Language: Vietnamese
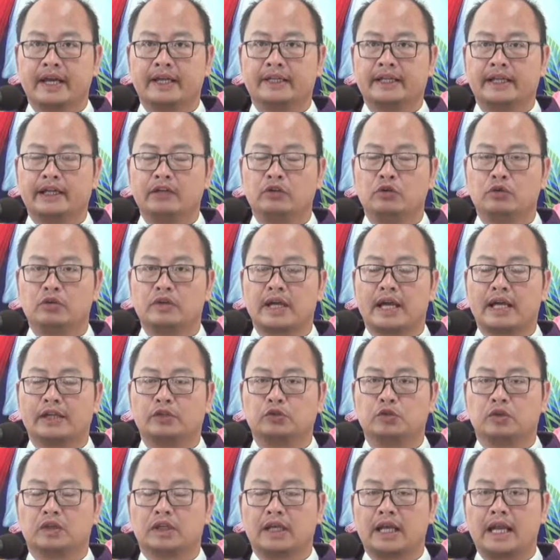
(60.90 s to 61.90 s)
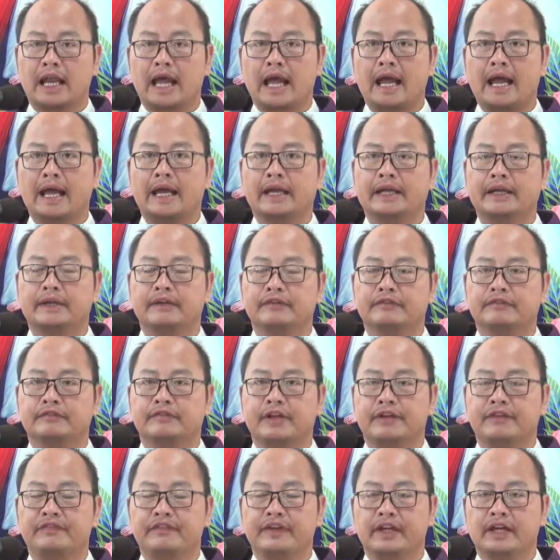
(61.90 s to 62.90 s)
Thánh Luca thuật lại
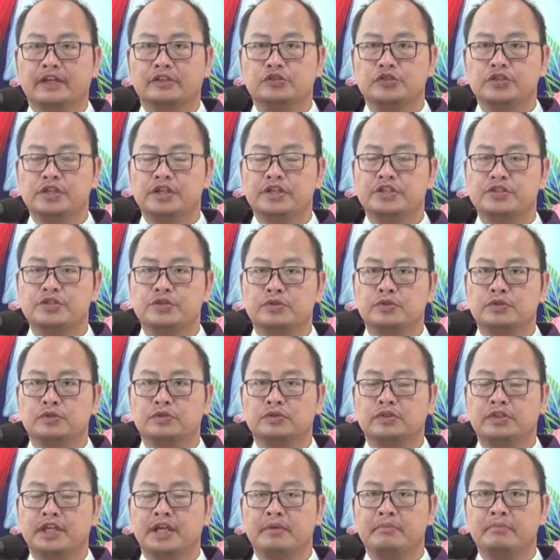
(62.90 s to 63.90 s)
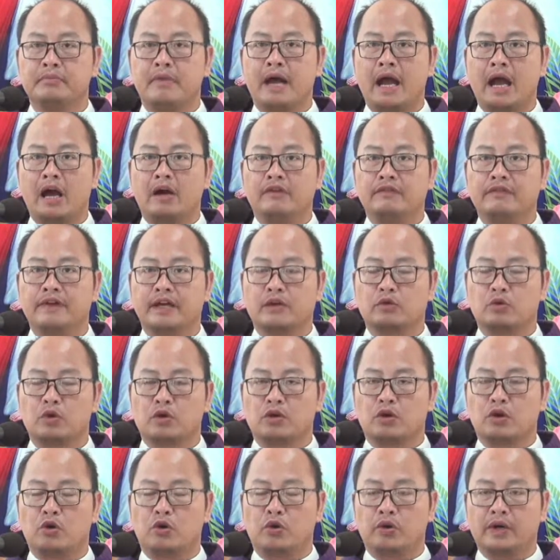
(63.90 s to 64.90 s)
về việc Chúa Giêsu tiên báo về
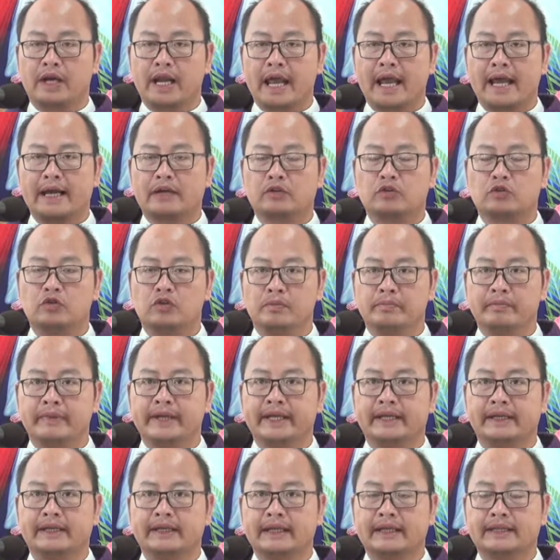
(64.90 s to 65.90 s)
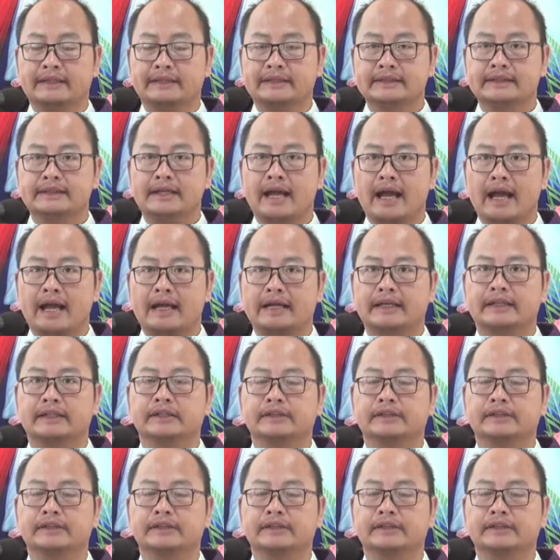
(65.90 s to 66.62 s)
cuộc khổ nạn của mình lần thứ hai.